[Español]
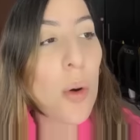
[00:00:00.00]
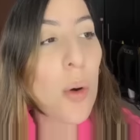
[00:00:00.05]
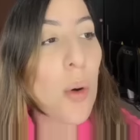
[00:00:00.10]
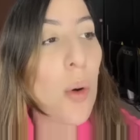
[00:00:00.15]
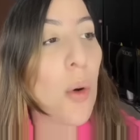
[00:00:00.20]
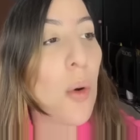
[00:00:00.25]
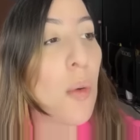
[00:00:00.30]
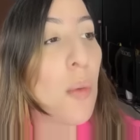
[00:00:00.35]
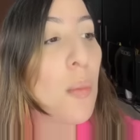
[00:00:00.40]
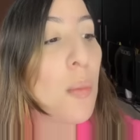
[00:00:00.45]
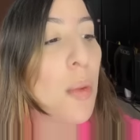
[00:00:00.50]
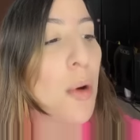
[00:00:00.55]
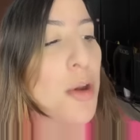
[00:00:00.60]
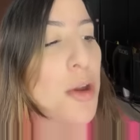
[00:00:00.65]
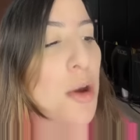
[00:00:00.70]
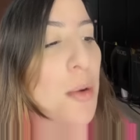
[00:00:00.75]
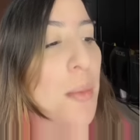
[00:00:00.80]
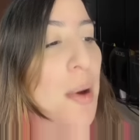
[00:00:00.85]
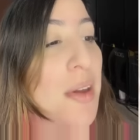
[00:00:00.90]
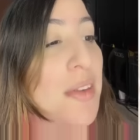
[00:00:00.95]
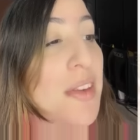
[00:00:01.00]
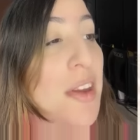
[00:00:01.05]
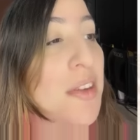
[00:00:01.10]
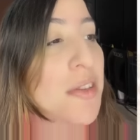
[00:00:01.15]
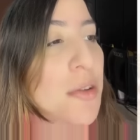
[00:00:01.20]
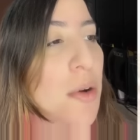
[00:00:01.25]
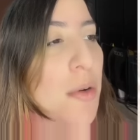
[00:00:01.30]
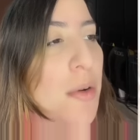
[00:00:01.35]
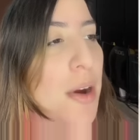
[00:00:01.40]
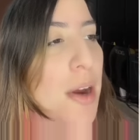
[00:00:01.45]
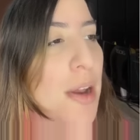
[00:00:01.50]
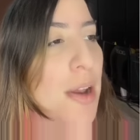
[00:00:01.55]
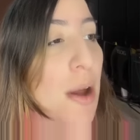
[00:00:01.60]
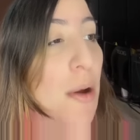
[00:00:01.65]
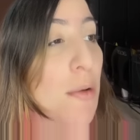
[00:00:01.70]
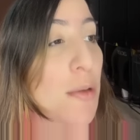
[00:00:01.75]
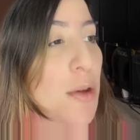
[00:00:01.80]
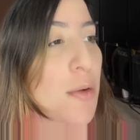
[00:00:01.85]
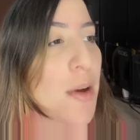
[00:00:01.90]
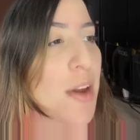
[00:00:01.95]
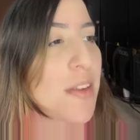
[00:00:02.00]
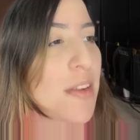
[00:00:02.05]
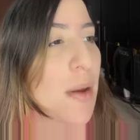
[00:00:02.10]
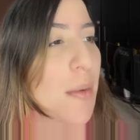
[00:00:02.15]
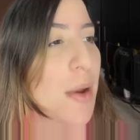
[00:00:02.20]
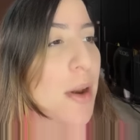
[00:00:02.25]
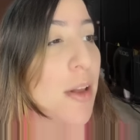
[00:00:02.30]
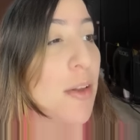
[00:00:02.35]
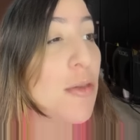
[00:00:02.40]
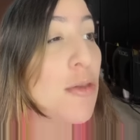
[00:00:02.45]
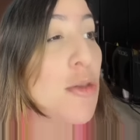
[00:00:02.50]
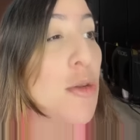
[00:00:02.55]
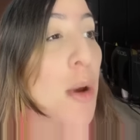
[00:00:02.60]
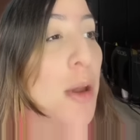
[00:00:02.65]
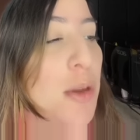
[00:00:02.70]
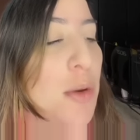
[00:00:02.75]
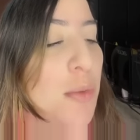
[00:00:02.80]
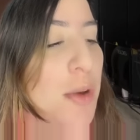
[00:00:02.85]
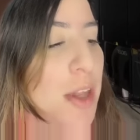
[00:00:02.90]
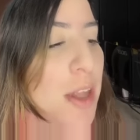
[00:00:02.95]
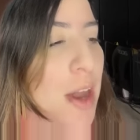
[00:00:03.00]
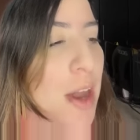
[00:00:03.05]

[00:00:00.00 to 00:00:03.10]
Un pollo más descongelado no vas a ver en toda tu vida.